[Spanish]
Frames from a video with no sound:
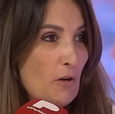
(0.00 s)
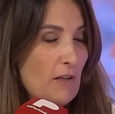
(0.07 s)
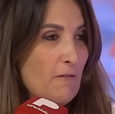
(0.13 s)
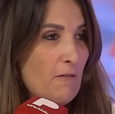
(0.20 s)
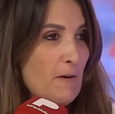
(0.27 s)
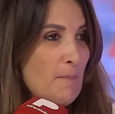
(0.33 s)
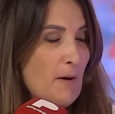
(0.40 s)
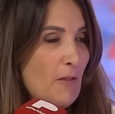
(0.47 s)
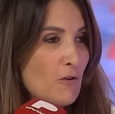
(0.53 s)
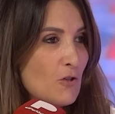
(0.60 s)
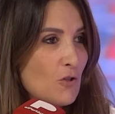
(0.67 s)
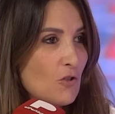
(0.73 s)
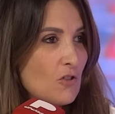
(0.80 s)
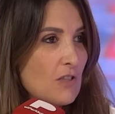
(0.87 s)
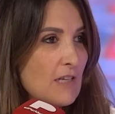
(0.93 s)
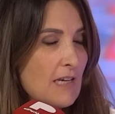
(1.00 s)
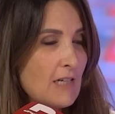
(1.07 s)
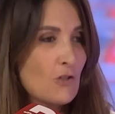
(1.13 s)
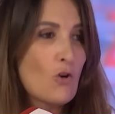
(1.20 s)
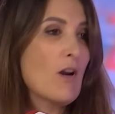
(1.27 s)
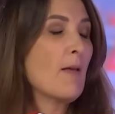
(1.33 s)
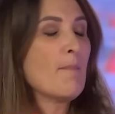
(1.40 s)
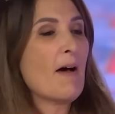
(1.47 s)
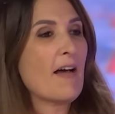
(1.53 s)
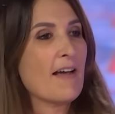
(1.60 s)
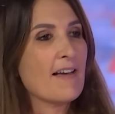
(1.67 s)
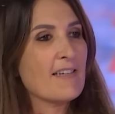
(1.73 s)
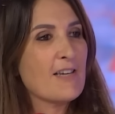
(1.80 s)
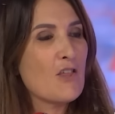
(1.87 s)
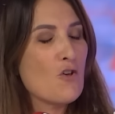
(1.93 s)
Porque he flipado estos días con la
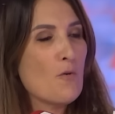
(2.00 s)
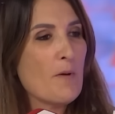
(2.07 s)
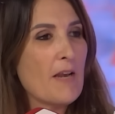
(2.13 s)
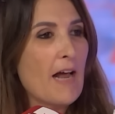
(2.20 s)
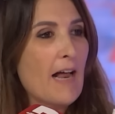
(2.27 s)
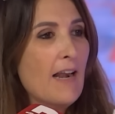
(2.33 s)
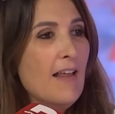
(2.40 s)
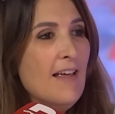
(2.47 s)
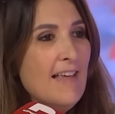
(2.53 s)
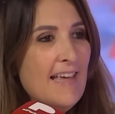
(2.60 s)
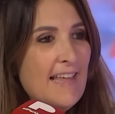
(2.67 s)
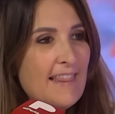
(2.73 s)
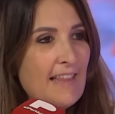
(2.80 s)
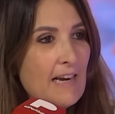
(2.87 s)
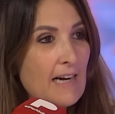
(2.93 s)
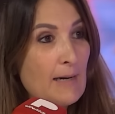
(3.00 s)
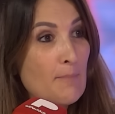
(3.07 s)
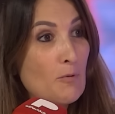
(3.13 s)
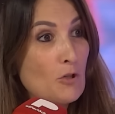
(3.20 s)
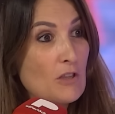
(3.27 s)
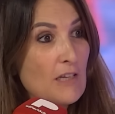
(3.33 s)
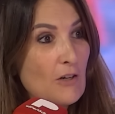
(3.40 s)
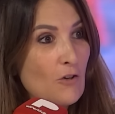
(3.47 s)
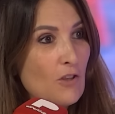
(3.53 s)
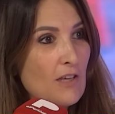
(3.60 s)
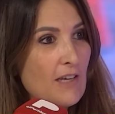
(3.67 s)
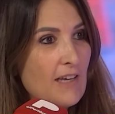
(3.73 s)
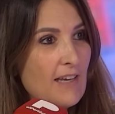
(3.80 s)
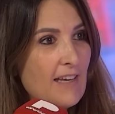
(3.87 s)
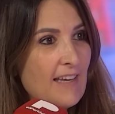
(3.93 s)
imagen que se hizo viral del reportero
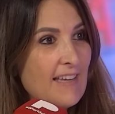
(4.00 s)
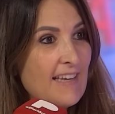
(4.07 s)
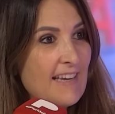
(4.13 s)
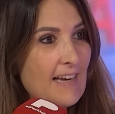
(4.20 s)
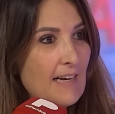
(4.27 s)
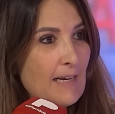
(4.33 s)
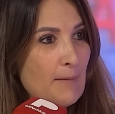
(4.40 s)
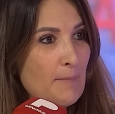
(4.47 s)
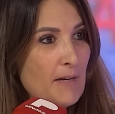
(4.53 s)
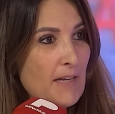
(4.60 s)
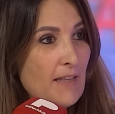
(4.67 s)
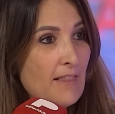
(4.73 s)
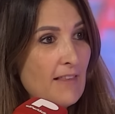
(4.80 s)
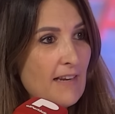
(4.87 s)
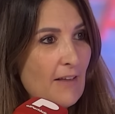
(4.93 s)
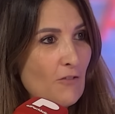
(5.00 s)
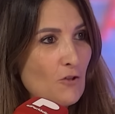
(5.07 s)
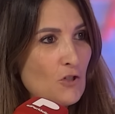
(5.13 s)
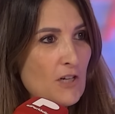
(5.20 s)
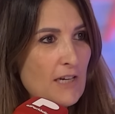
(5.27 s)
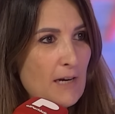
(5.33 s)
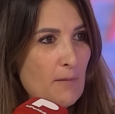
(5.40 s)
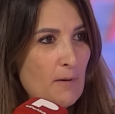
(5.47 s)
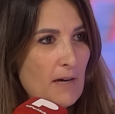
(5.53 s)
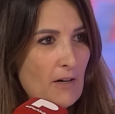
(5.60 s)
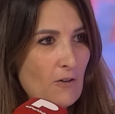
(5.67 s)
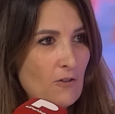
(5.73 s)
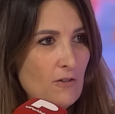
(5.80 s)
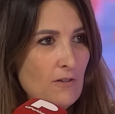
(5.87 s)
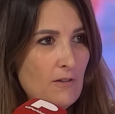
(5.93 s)
de Iker Jiménez tirándose en el
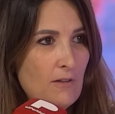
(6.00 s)
barro.